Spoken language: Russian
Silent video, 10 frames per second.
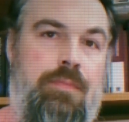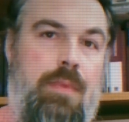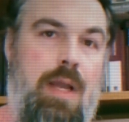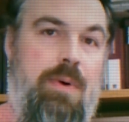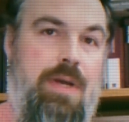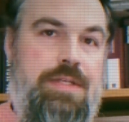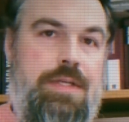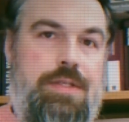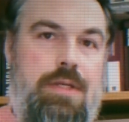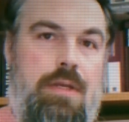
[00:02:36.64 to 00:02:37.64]

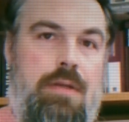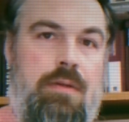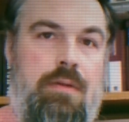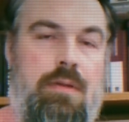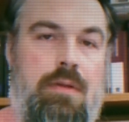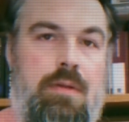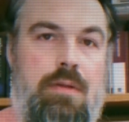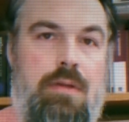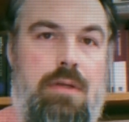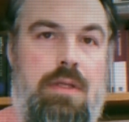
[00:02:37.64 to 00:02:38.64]
оппозиций —
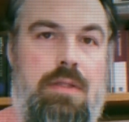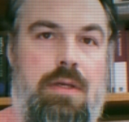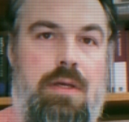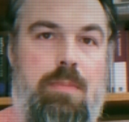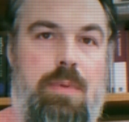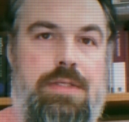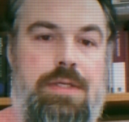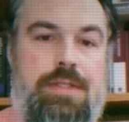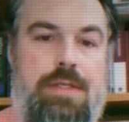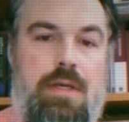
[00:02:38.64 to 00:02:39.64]
это
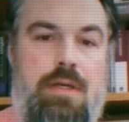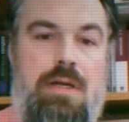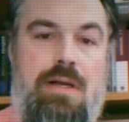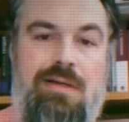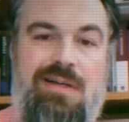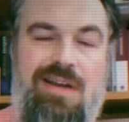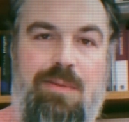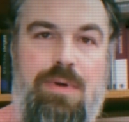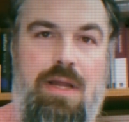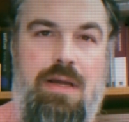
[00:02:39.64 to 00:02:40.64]
оппозиция
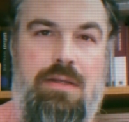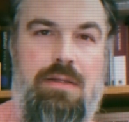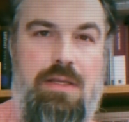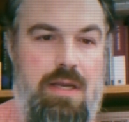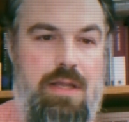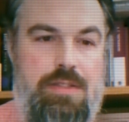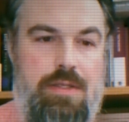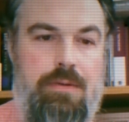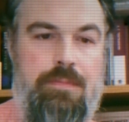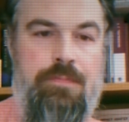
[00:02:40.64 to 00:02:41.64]
корабля и
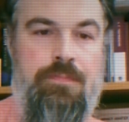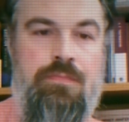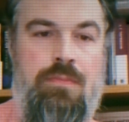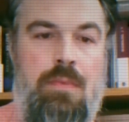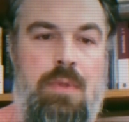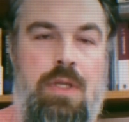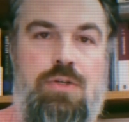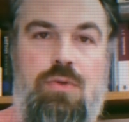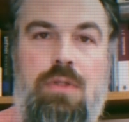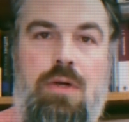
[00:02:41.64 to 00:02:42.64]
леса.
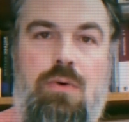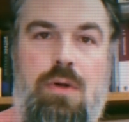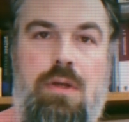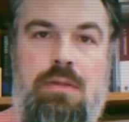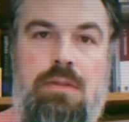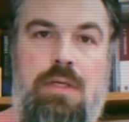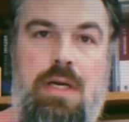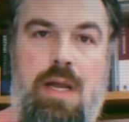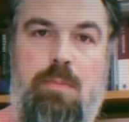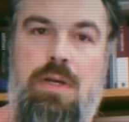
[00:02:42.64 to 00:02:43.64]
Что такое
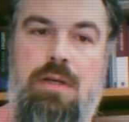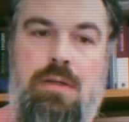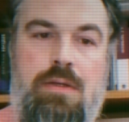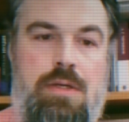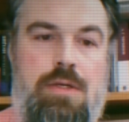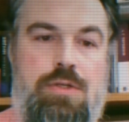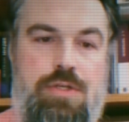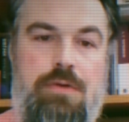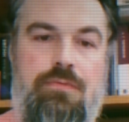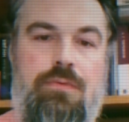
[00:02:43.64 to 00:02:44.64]
корабль,
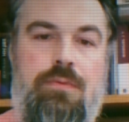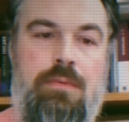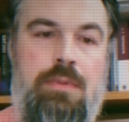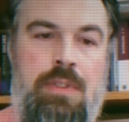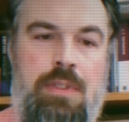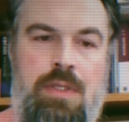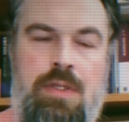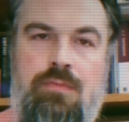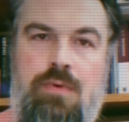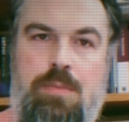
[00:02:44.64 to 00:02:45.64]
шиф?
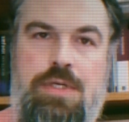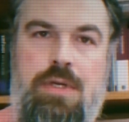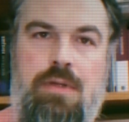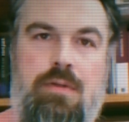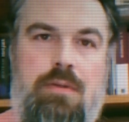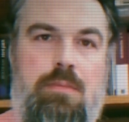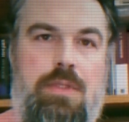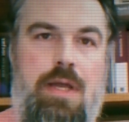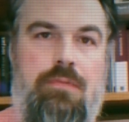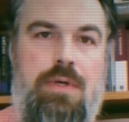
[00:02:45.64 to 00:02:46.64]
Вообще,
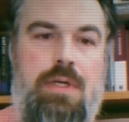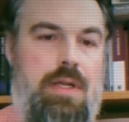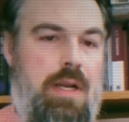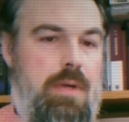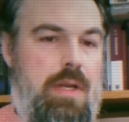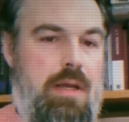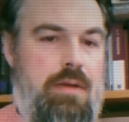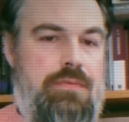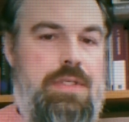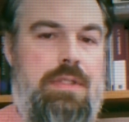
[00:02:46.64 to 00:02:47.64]
метафора
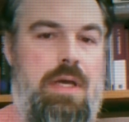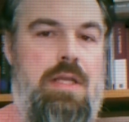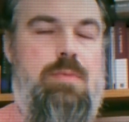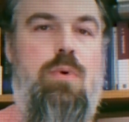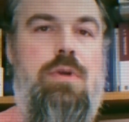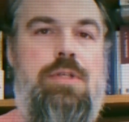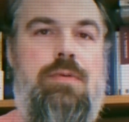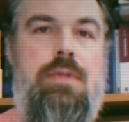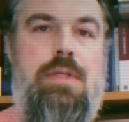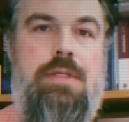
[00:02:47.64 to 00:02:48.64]
корабля всегда
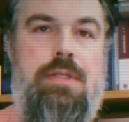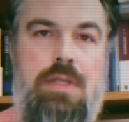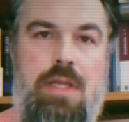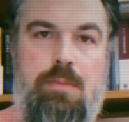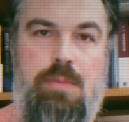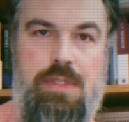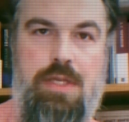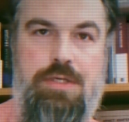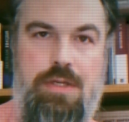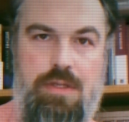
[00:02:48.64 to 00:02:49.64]
использовалась для
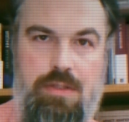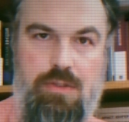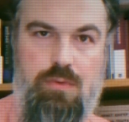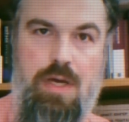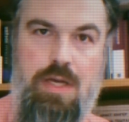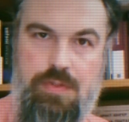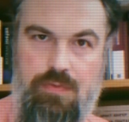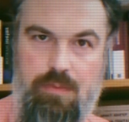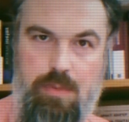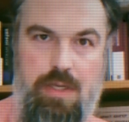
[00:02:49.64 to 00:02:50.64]
обозначения
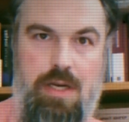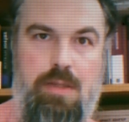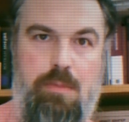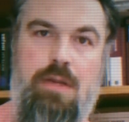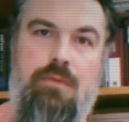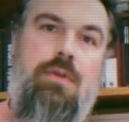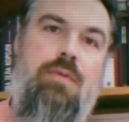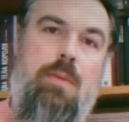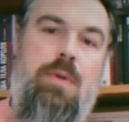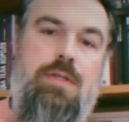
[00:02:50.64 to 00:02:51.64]
государства, по крайней мере, в
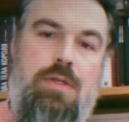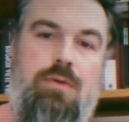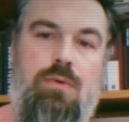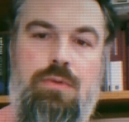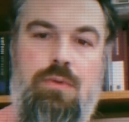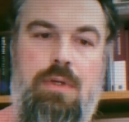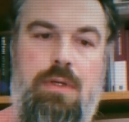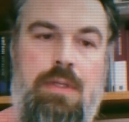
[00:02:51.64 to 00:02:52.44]
европейской культуре.